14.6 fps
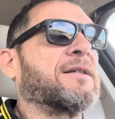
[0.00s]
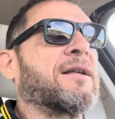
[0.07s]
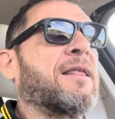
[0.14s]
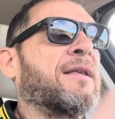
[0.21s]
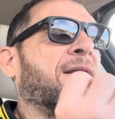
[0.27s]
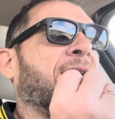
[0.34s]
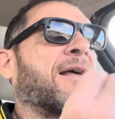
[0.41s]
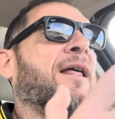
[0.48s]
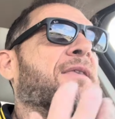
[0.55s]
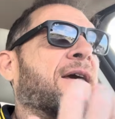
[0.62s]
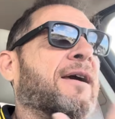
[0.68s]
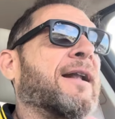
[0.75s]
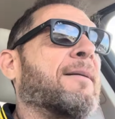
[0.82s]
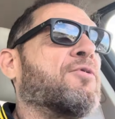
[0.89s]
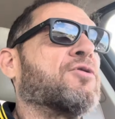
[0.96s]
es decir, de cada
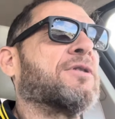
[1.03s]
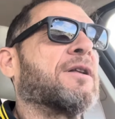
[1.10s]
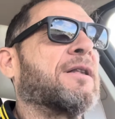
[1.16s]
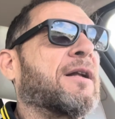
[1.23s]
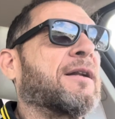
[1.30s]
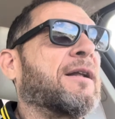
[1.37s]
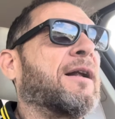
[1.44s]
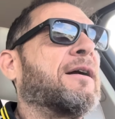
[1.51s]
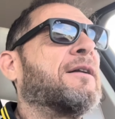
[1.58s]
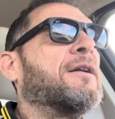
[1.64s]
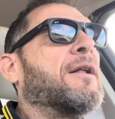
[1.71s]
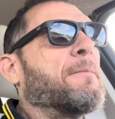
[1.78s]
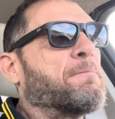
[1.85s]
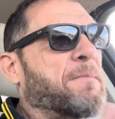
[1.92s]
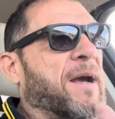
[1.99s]
100 gramos de ternera,
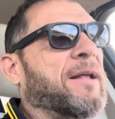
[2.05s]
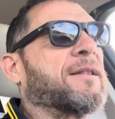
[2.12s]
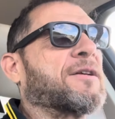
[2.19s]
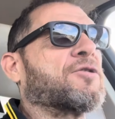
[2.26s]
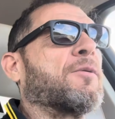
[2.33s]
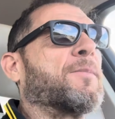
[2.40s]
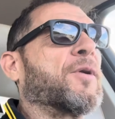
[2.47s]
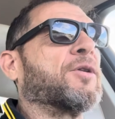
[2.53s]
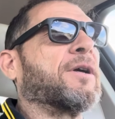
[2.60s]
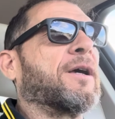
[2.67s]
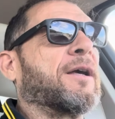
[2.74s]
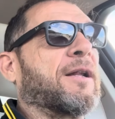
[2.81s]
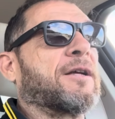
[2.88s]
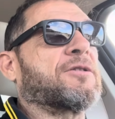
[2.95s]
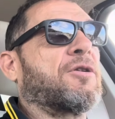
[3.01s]
20 son proteínas.